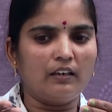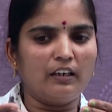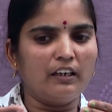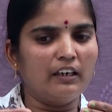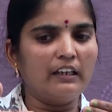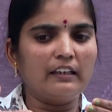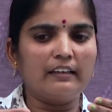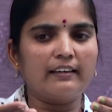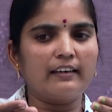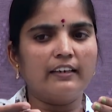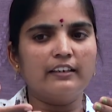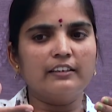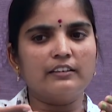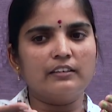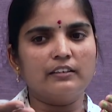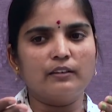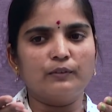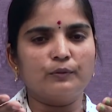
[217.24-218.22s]
నేను
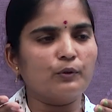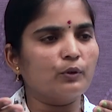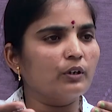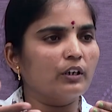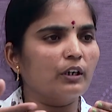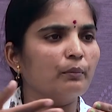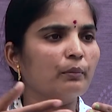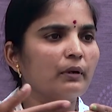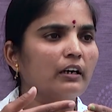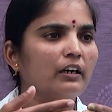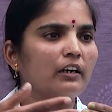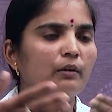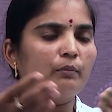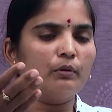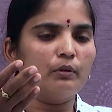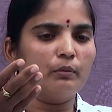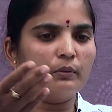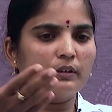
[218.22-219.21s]
నెదర్లాండ్స్ ప్రోగ్రామ్కి
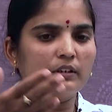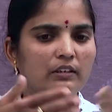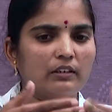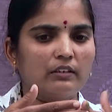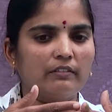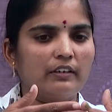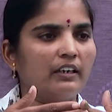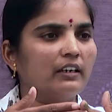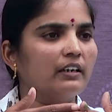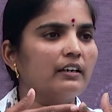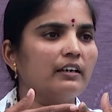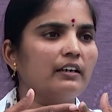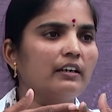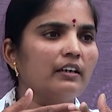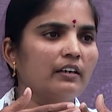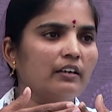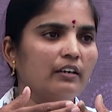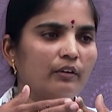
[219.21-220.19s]
వెళ్ళినప్పుడు మా సార్
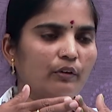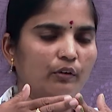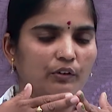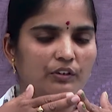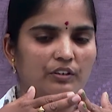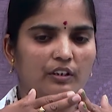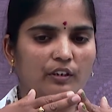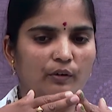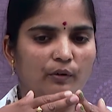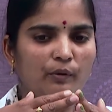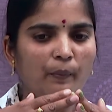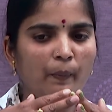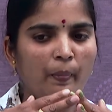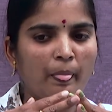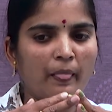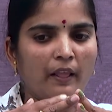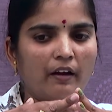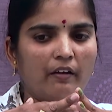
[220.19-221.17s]
వెంకటరెడ్డి గారు కూడా వచ్చారు
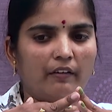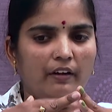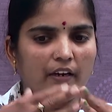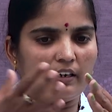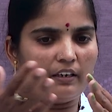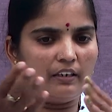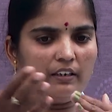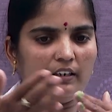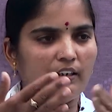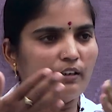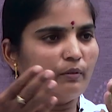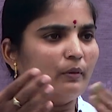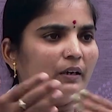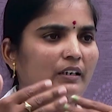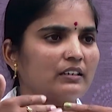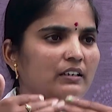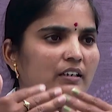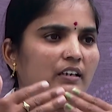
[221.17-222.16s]
వెంకటరెడ్డి గారు
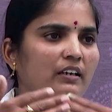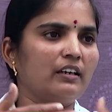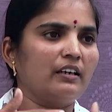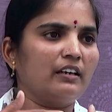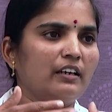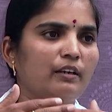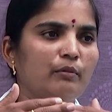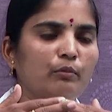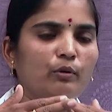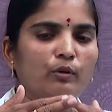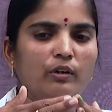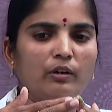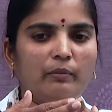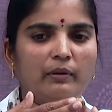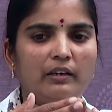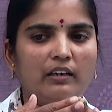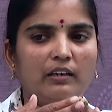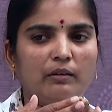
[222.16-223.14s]
భాస్కర్ గారు నేను
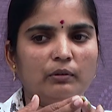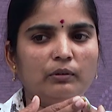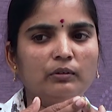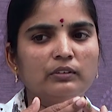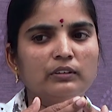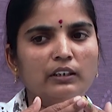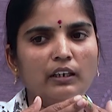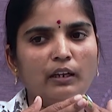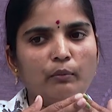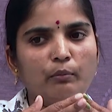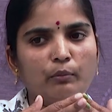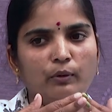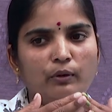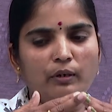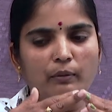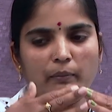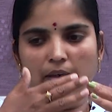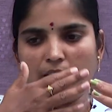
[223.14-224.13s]
ముగ్గురం వెళ్ళాము
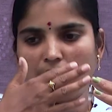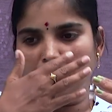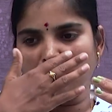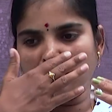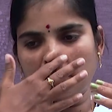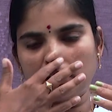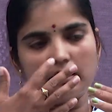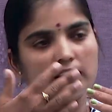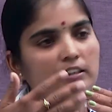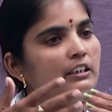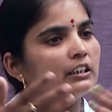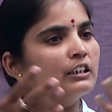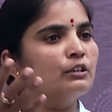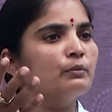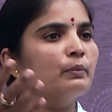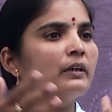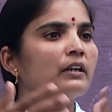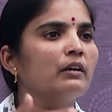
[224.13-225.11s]
ముగ్గురం వెళ్ళిన తర్వాత
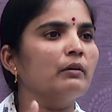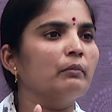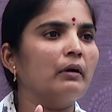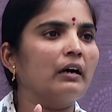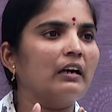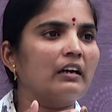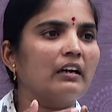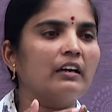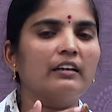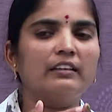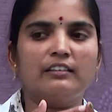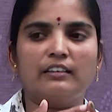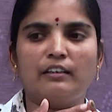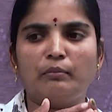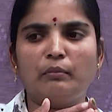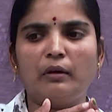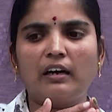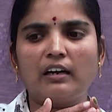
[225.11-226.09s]
స్టేజ్ పైన
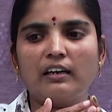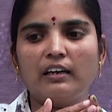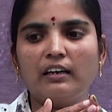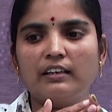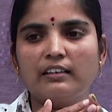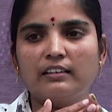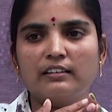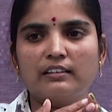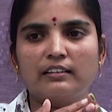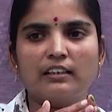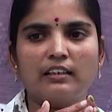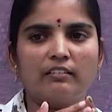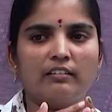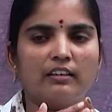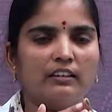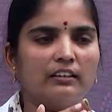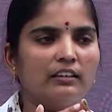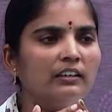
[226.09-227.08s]
మాట్లాడేశాను మాట్లాడేసిన
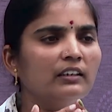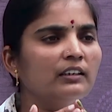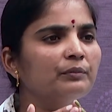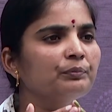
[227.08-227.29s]
తర్వాత